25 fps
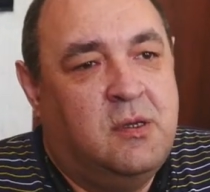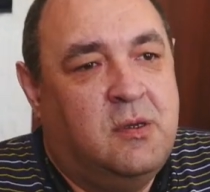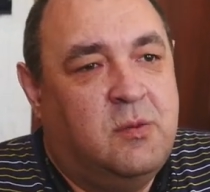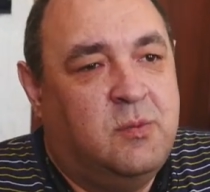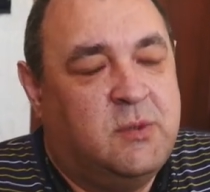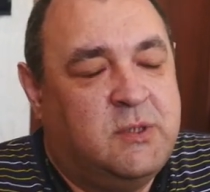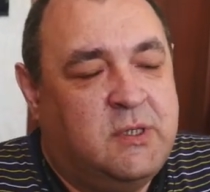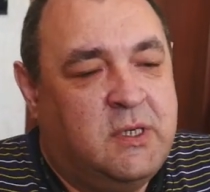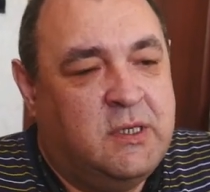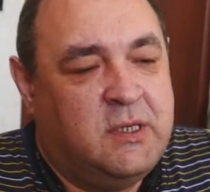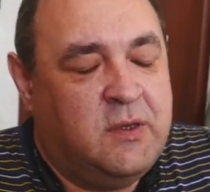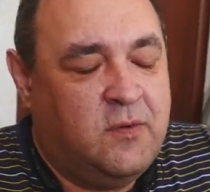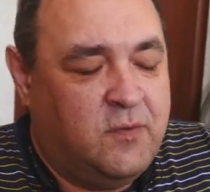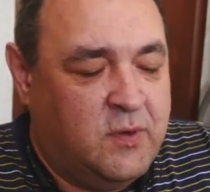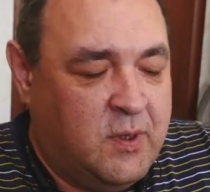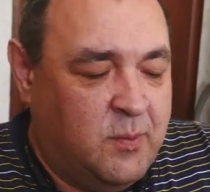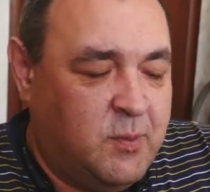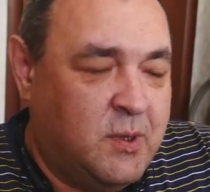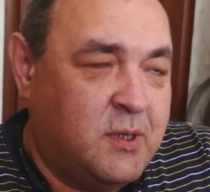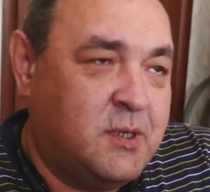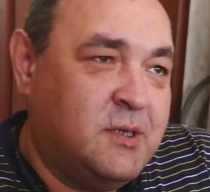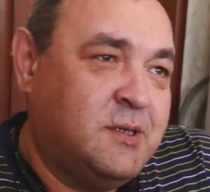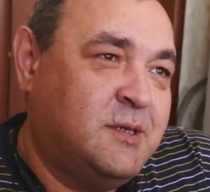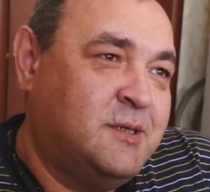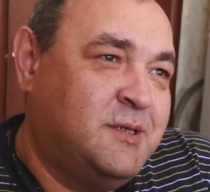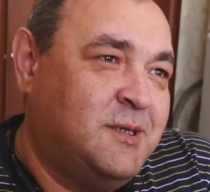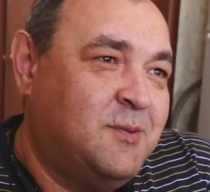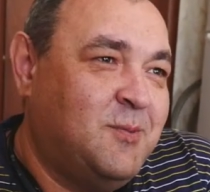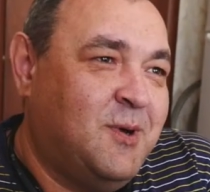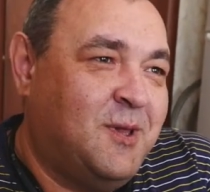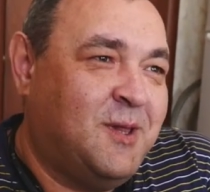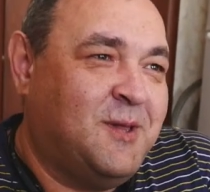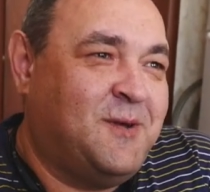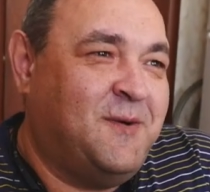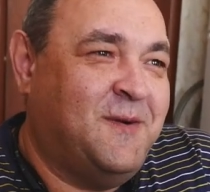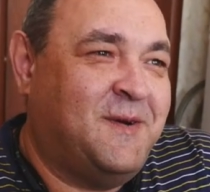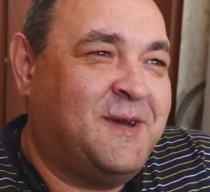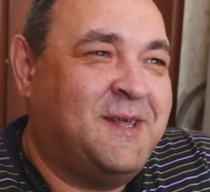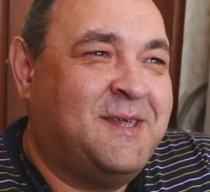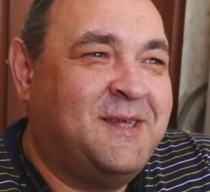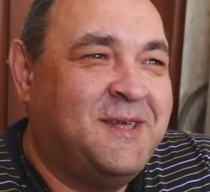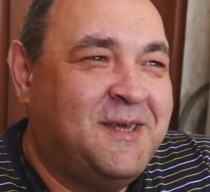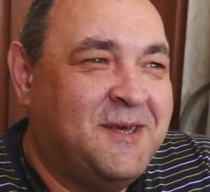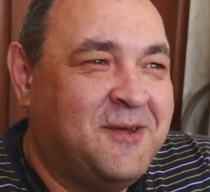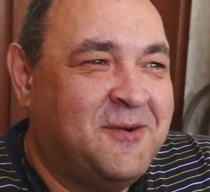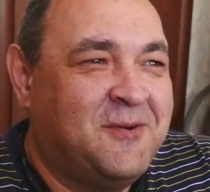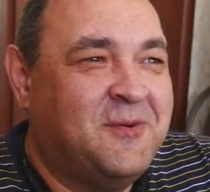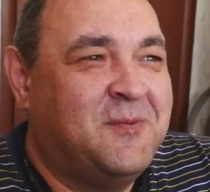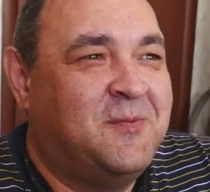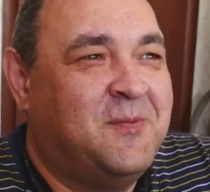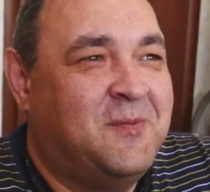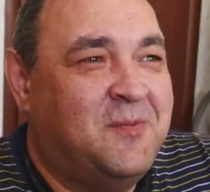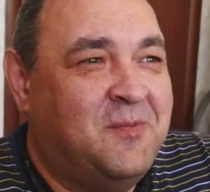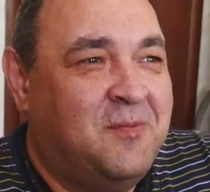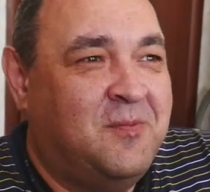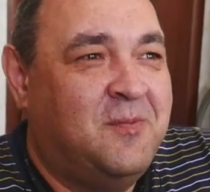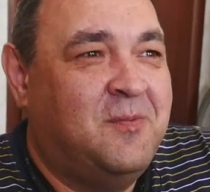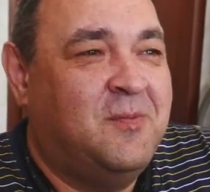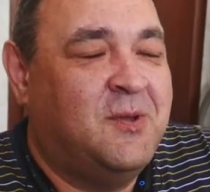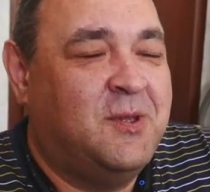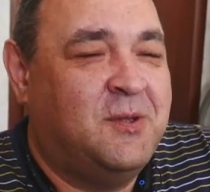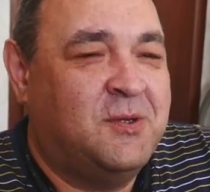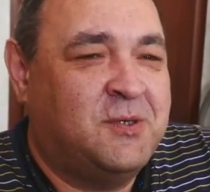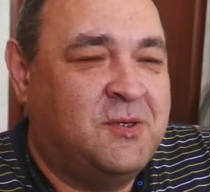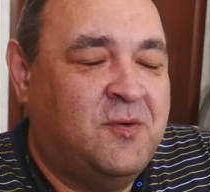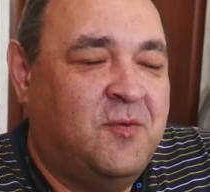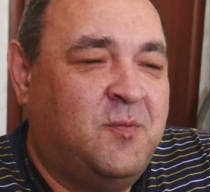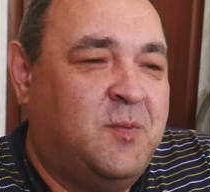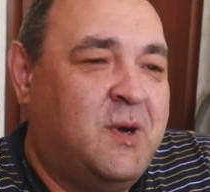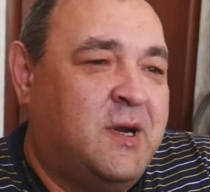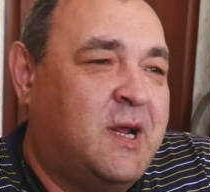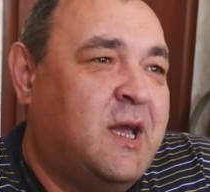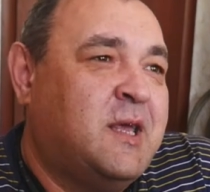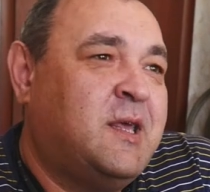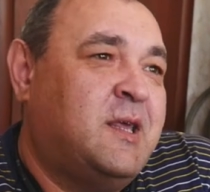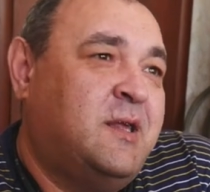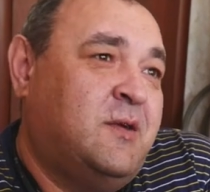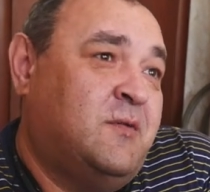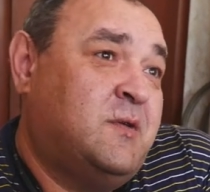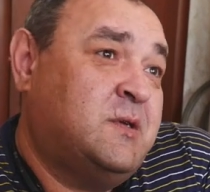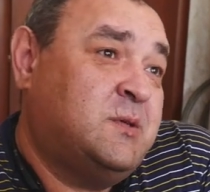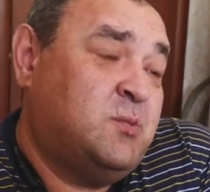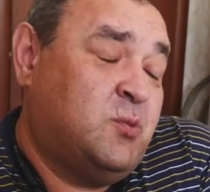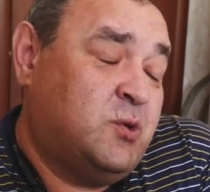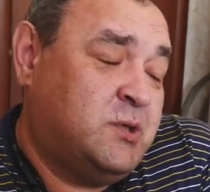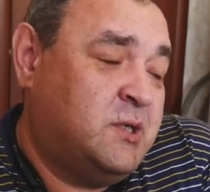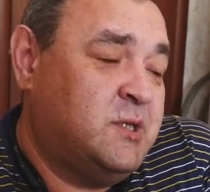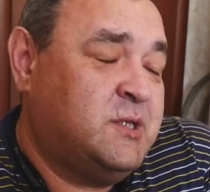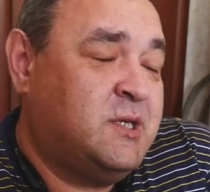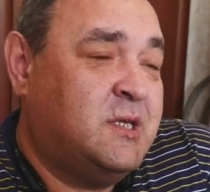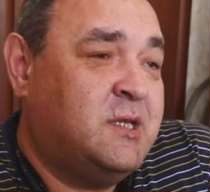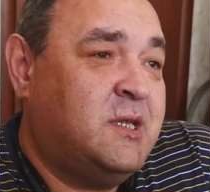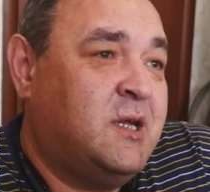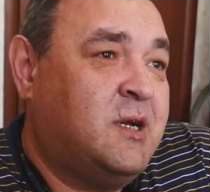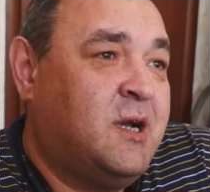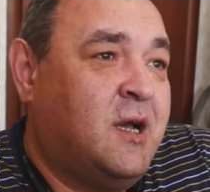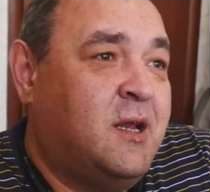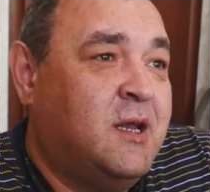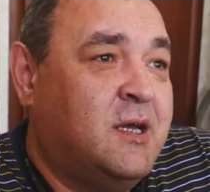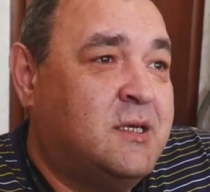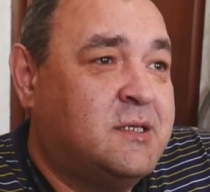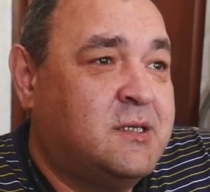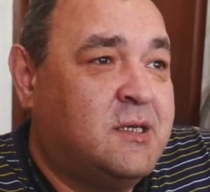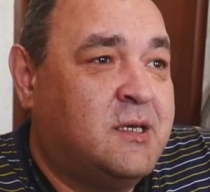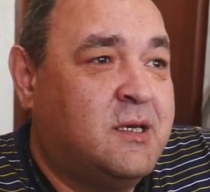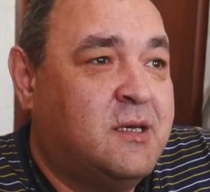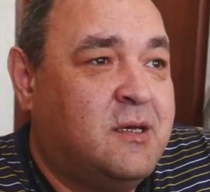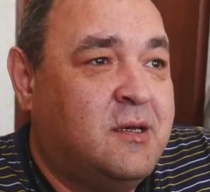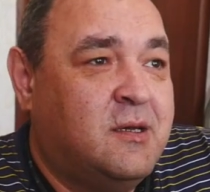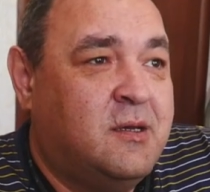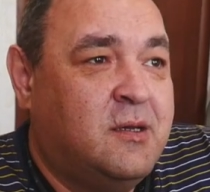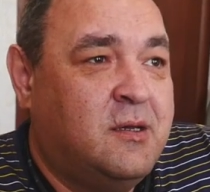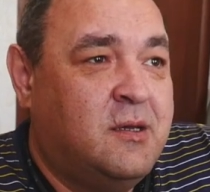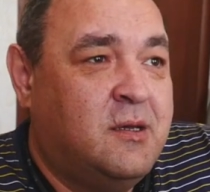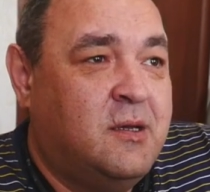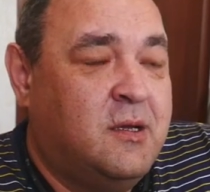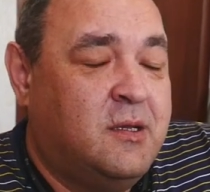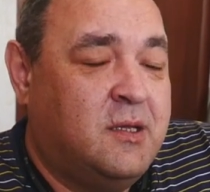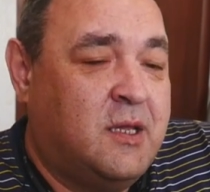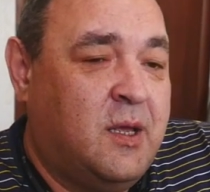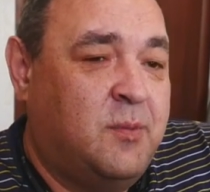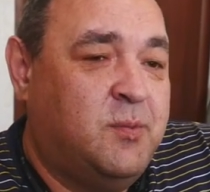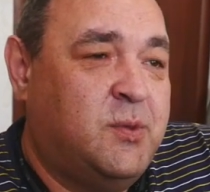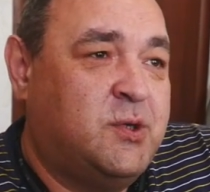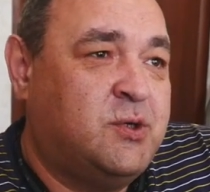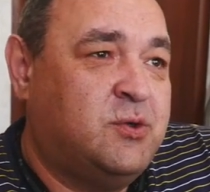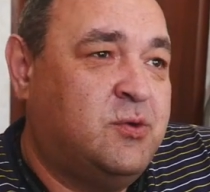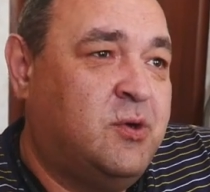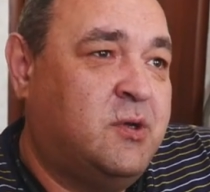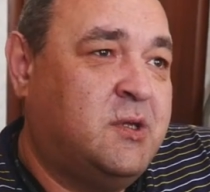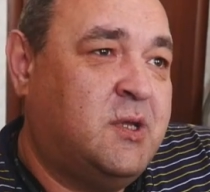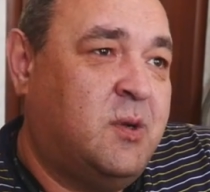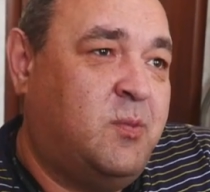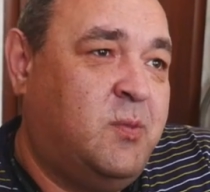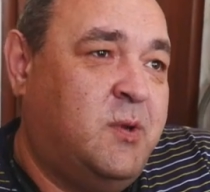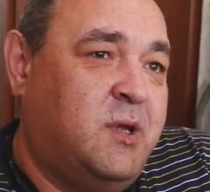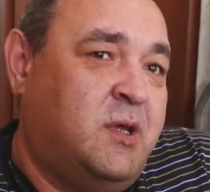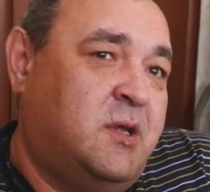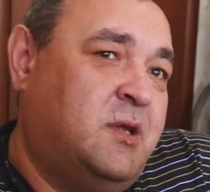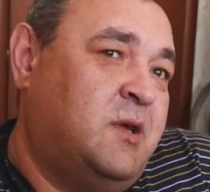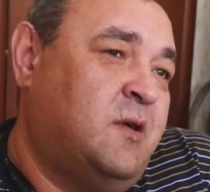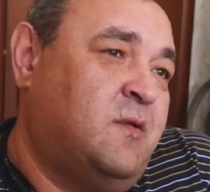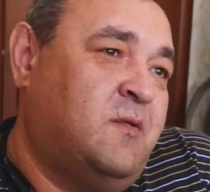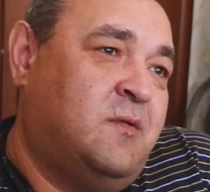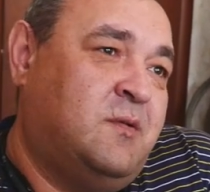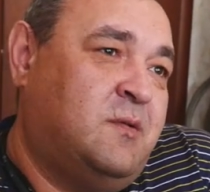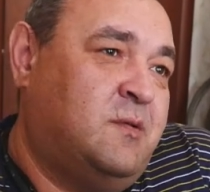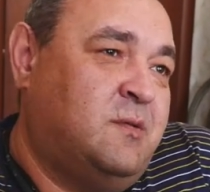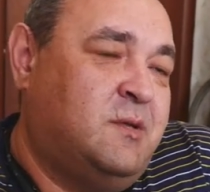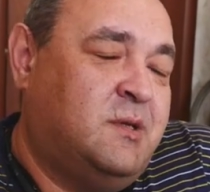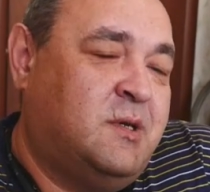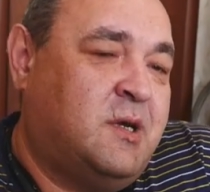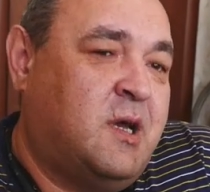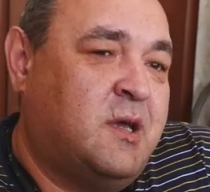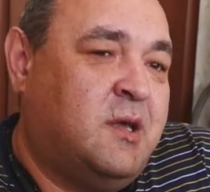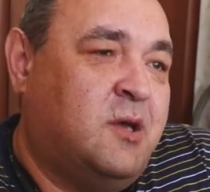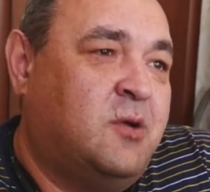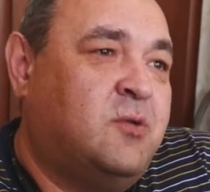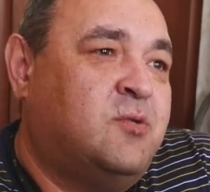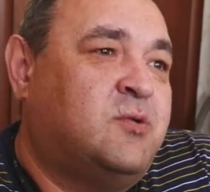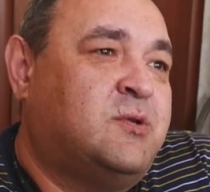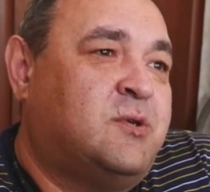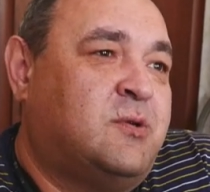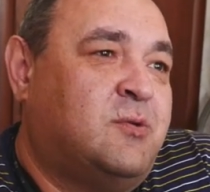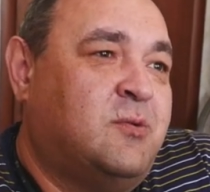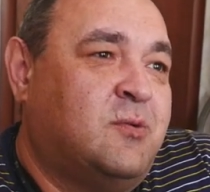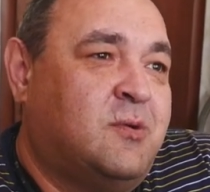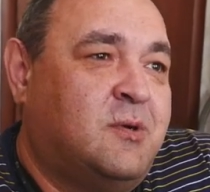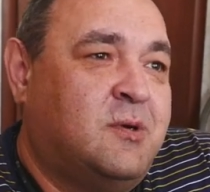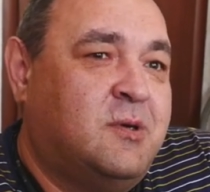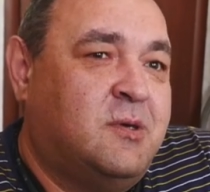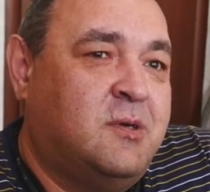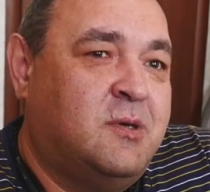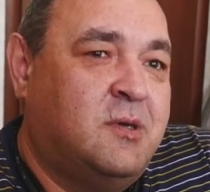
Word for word: В последнее время снимал квартиру, потому что в бараке невозможно жить на коляске. Там печное отопление, а никаких услуг.